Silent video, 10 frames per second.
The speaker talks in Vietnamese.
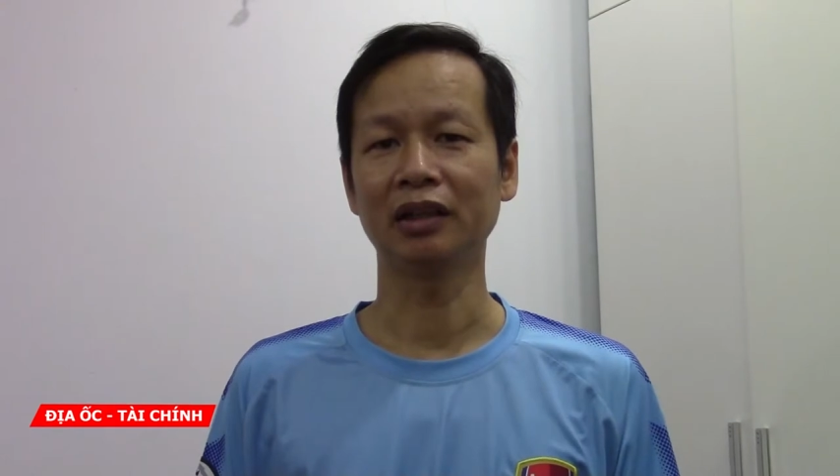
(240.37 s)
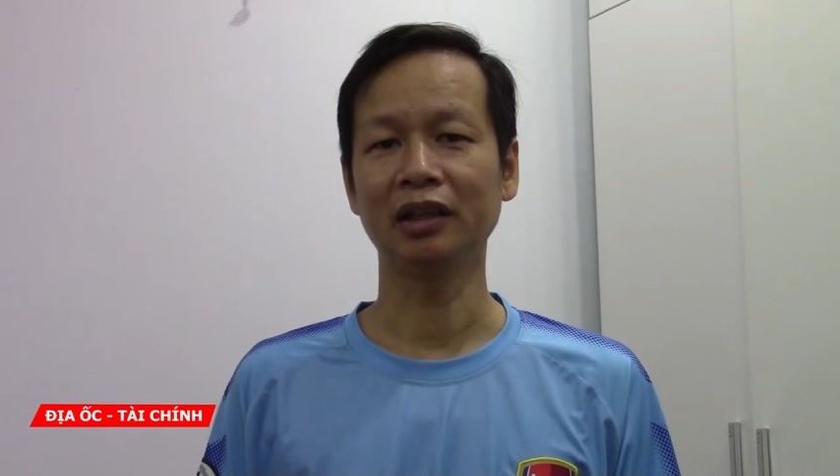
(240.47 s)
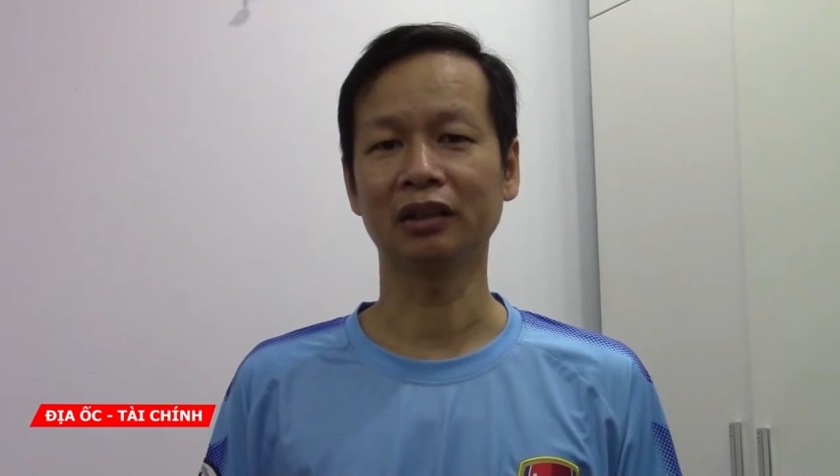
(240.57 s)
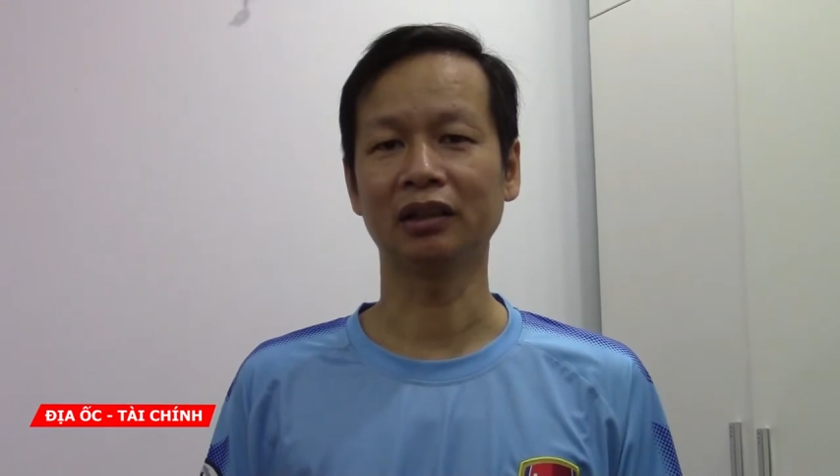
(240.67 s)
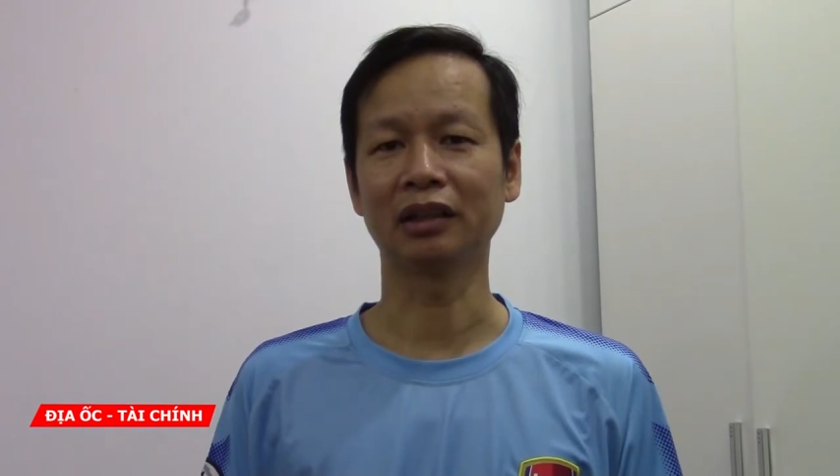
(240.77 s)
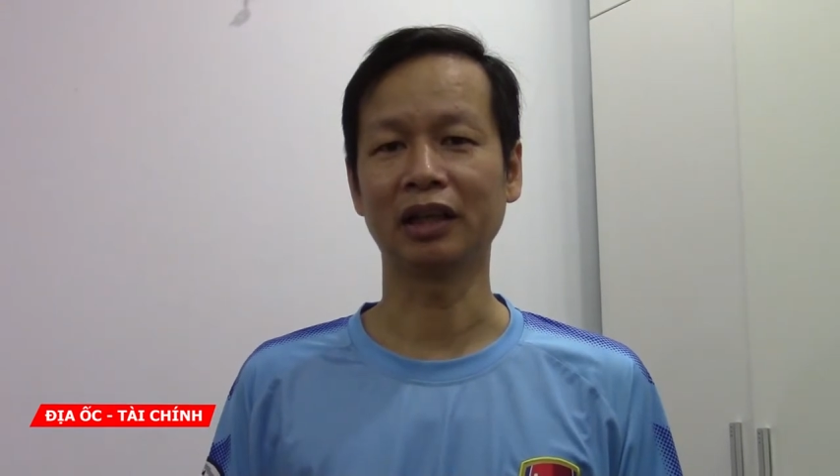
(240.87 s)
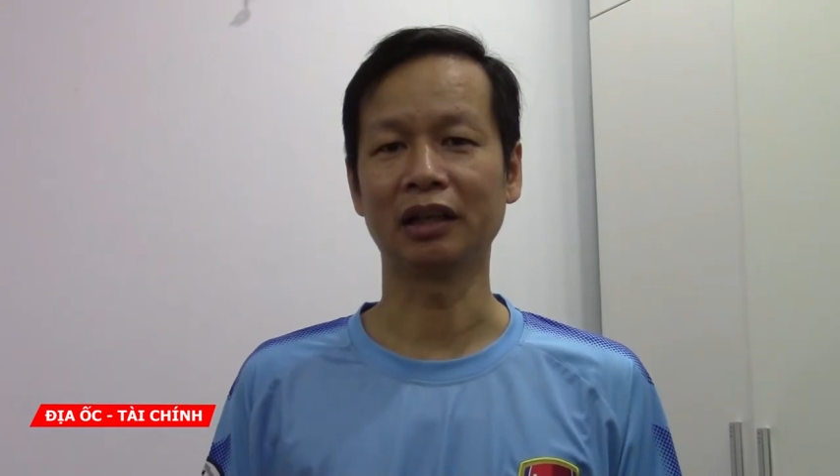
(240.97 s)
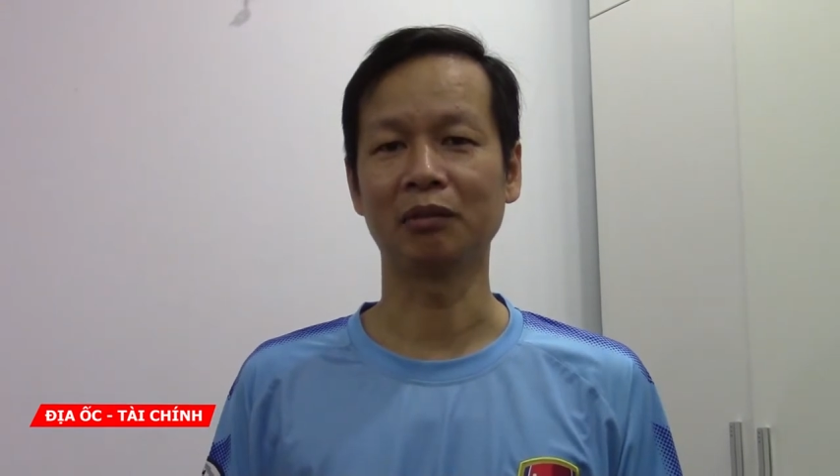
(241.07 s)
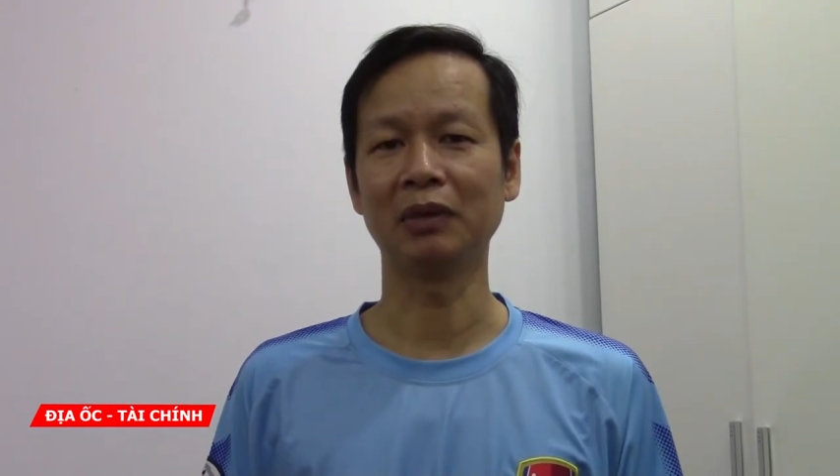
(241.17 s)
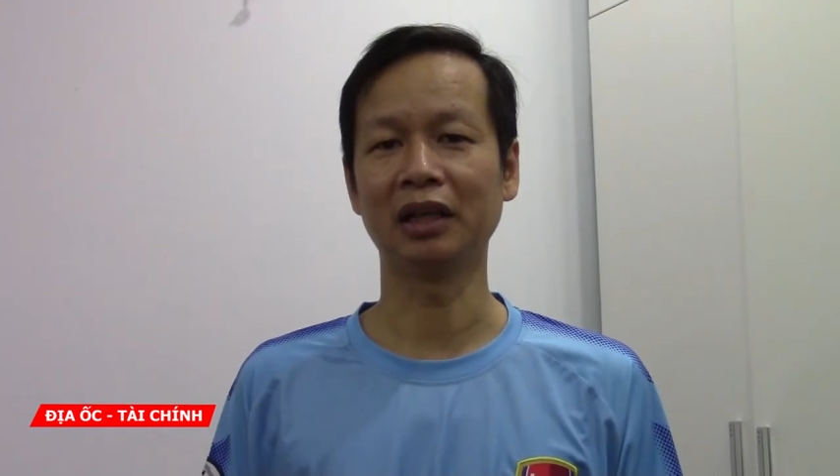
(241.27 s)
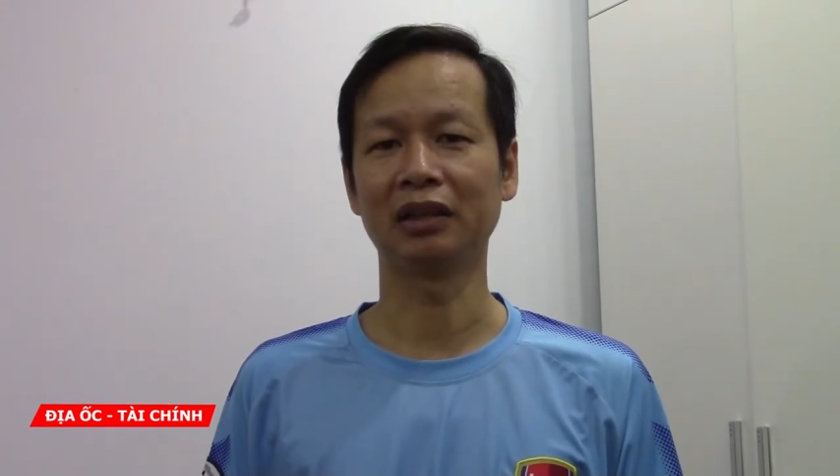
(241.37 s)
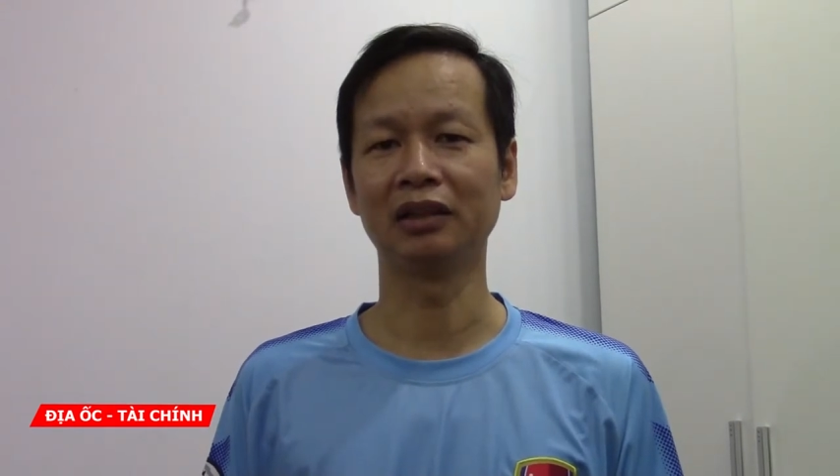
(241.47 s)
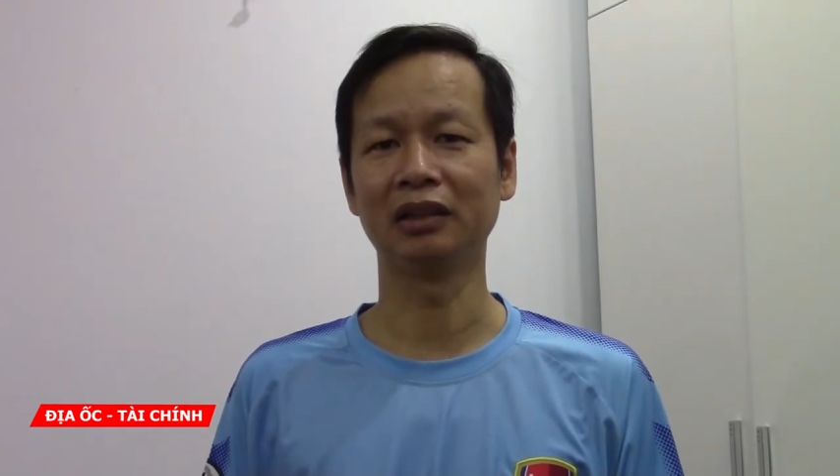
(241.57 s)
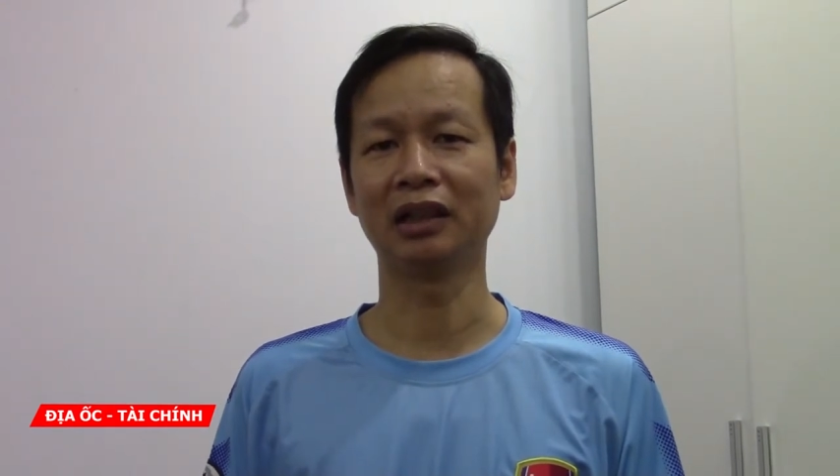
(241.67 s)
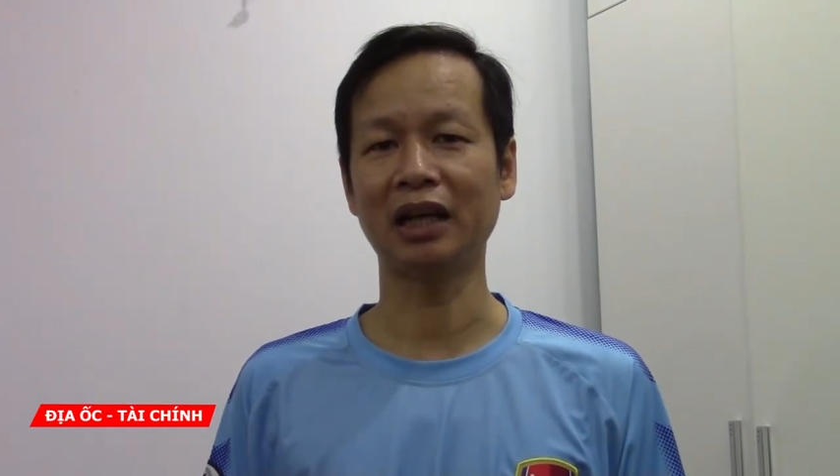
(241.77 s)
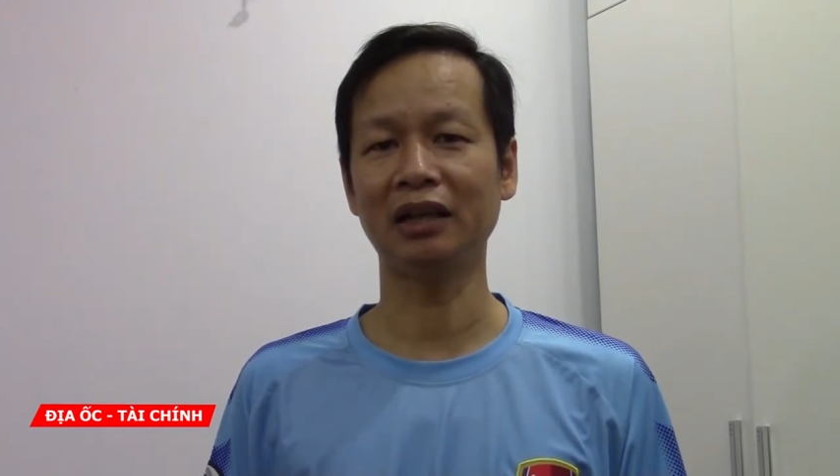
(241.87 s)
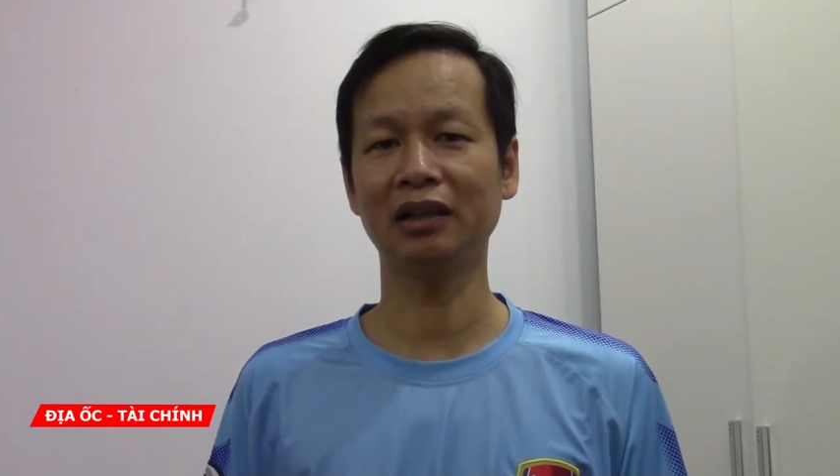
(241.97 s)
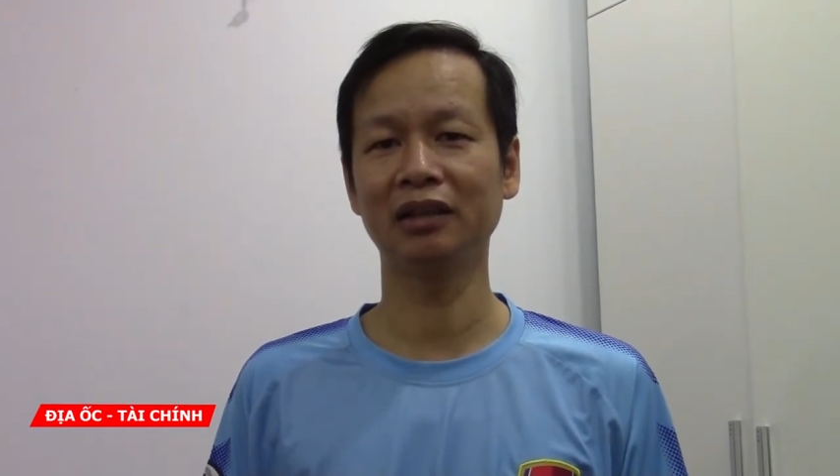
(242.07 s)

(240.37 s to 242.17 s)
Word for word: cái hiện tượng này đã bị từ ngay